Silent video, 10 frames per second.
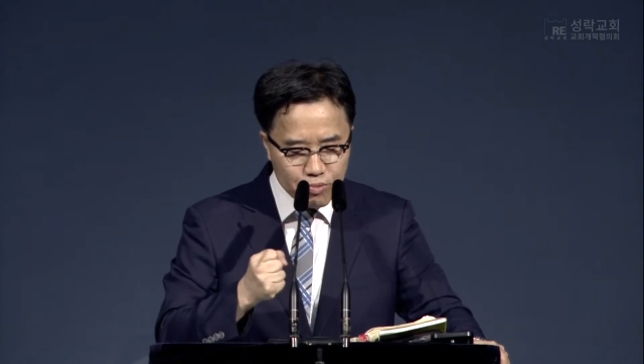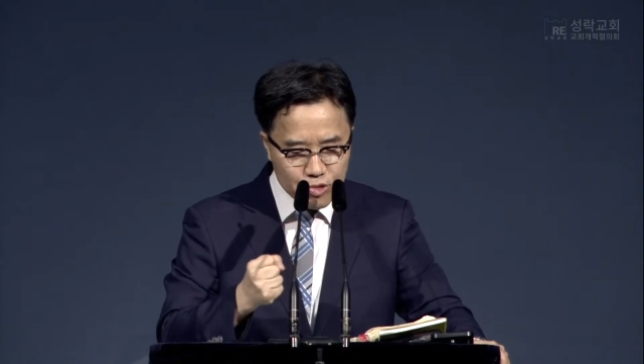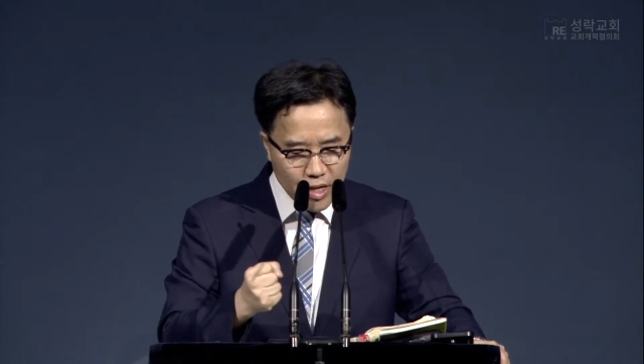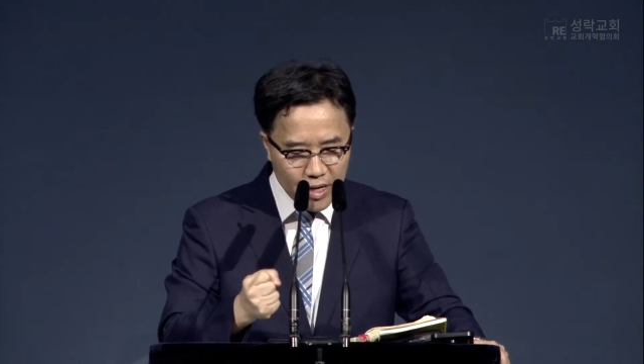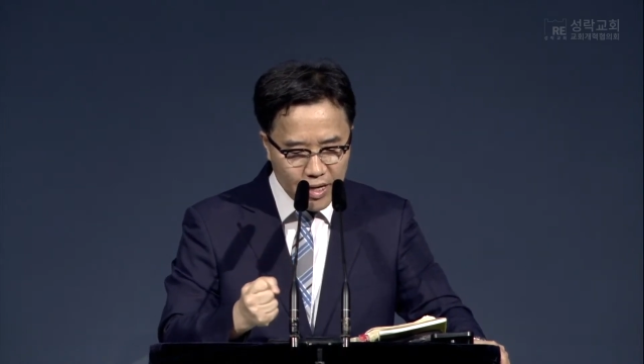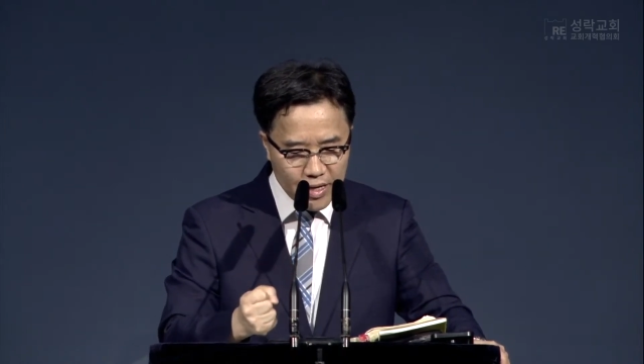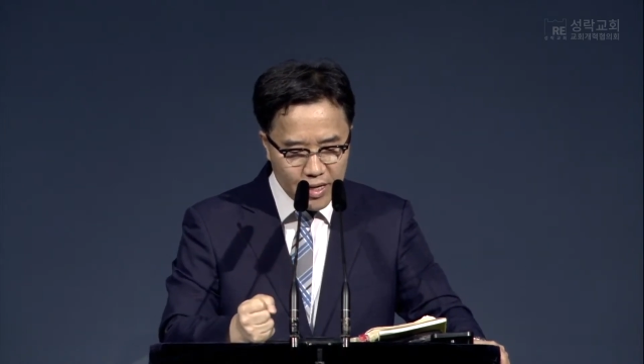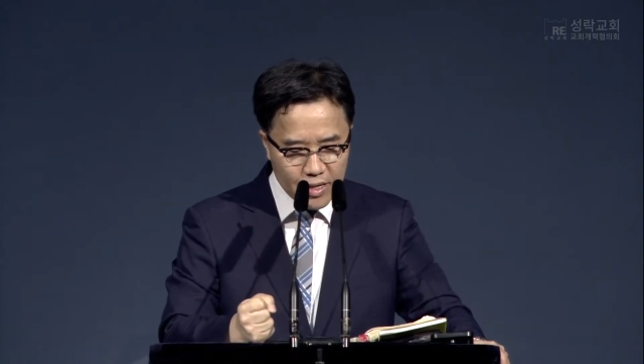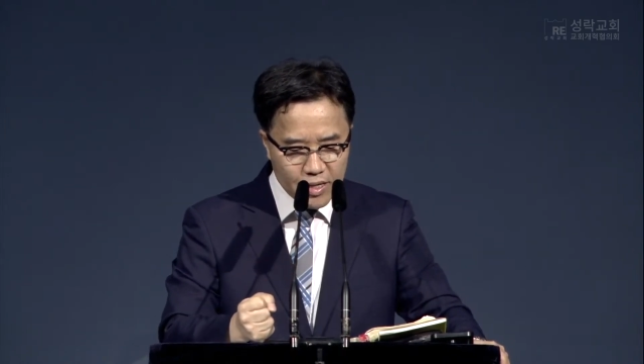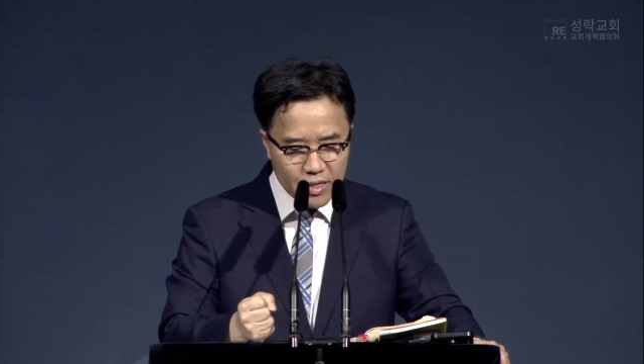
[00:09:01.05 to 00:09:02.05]

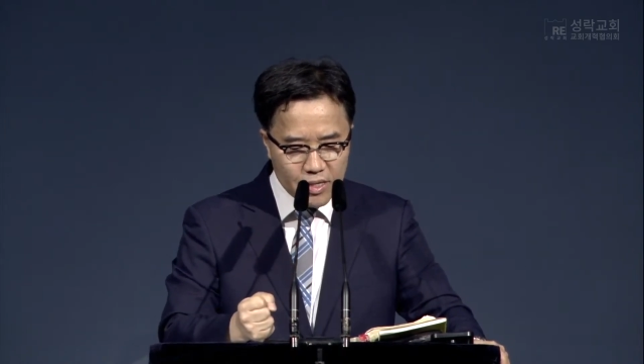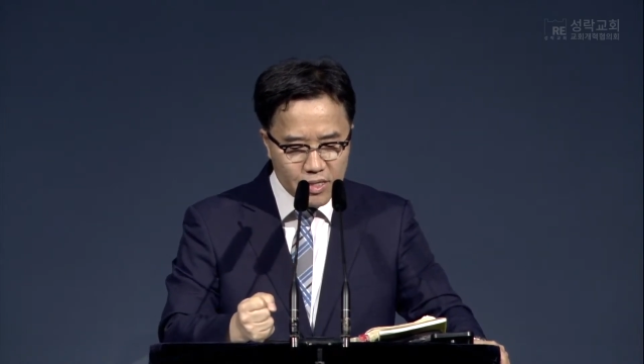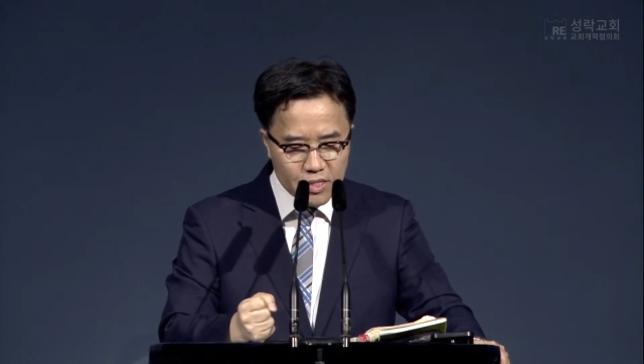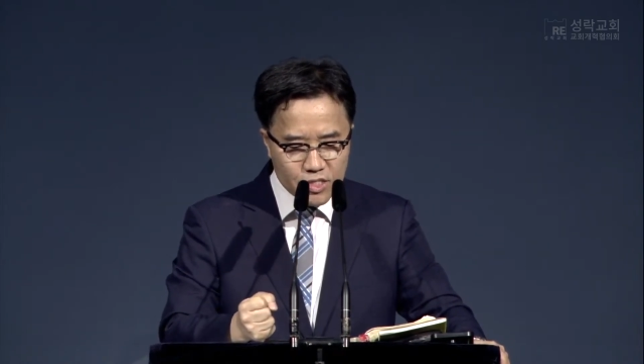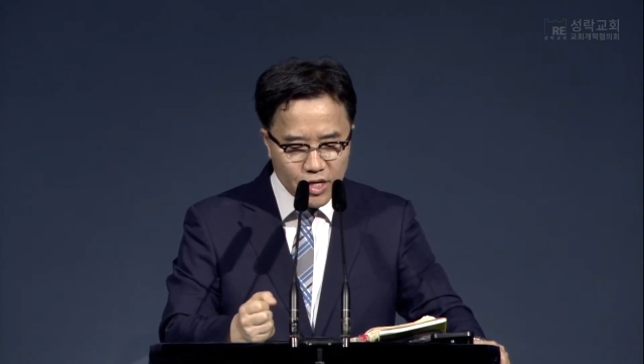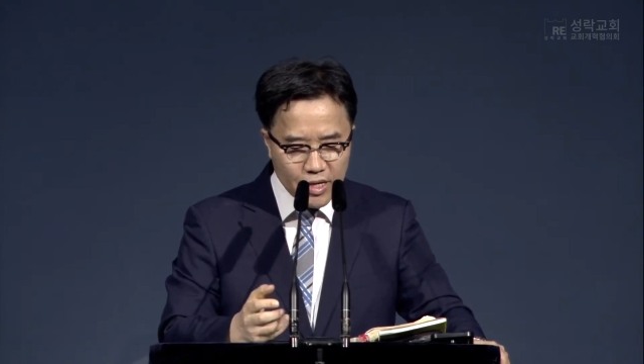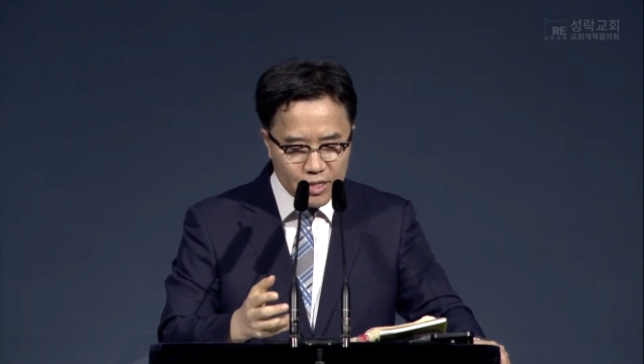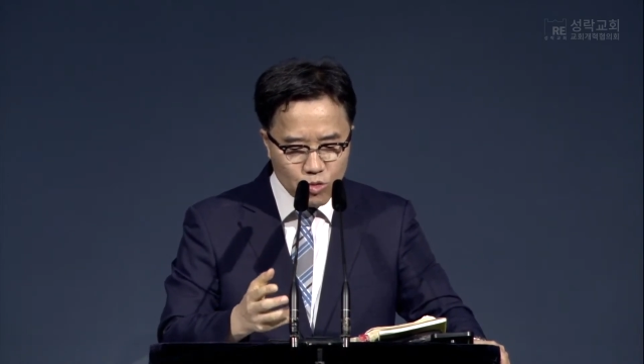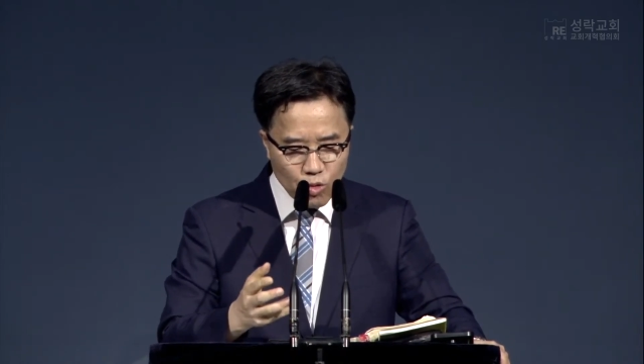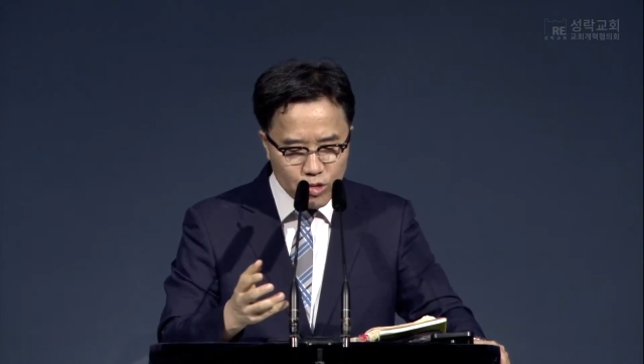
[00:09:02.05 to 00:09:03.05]
부탁하라. 저희가
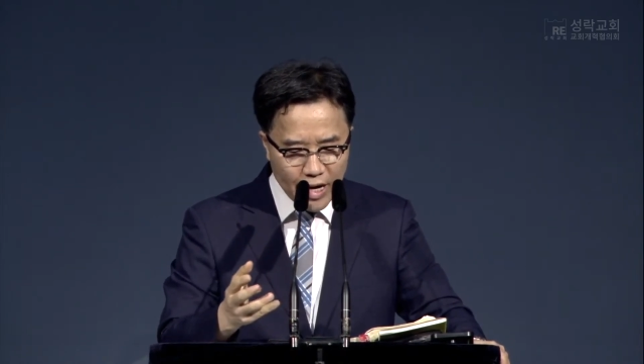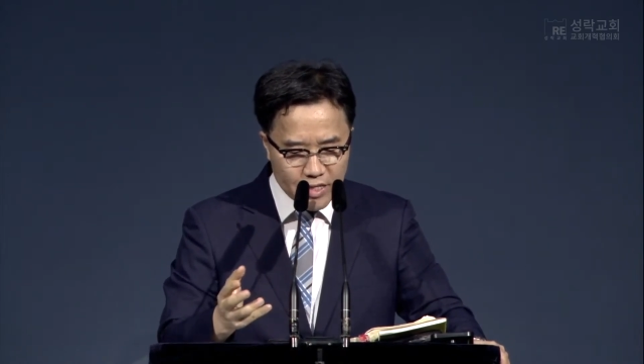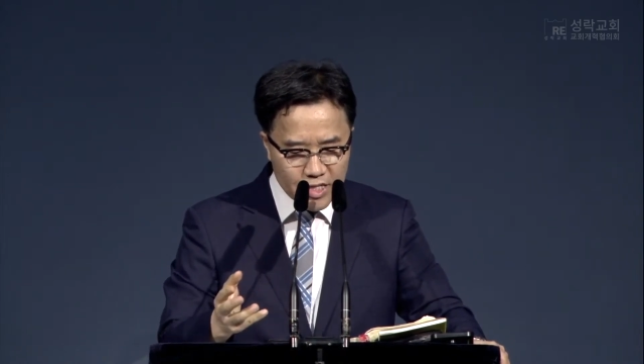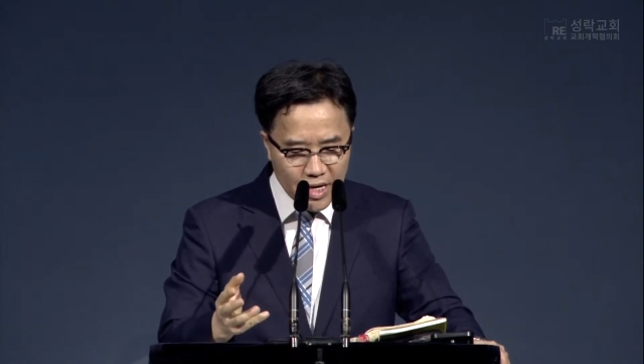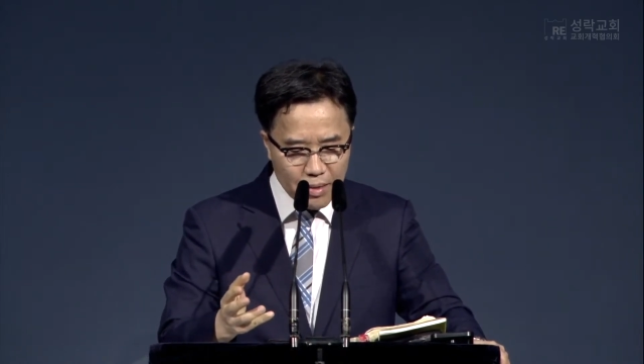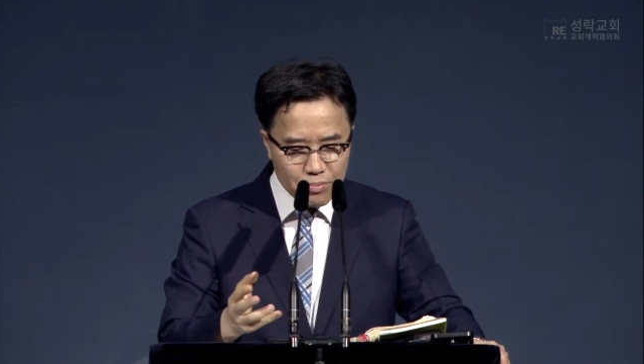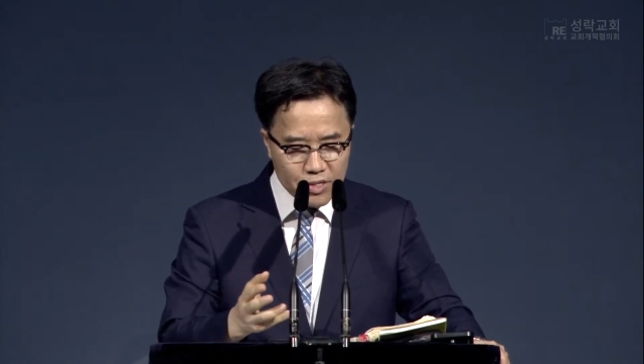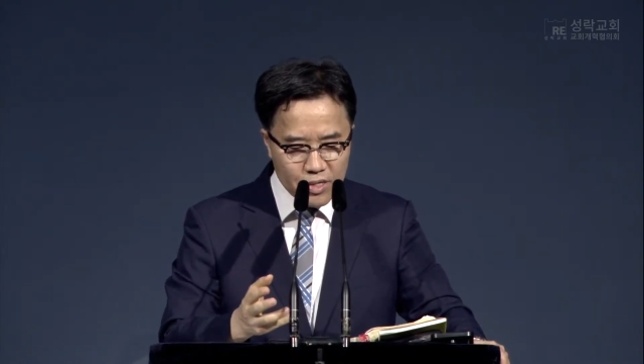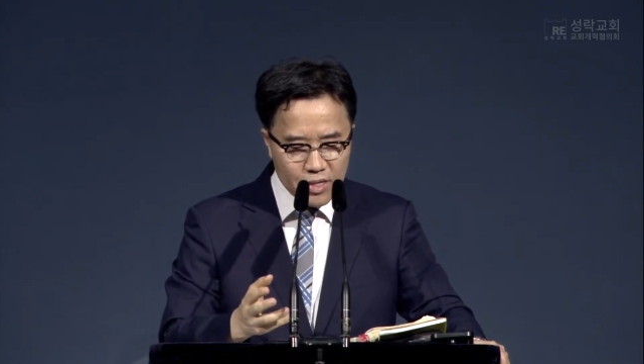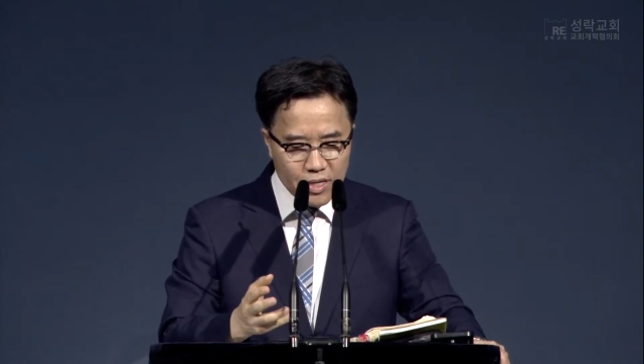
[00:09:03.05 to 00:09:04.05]
또 다른 사람들을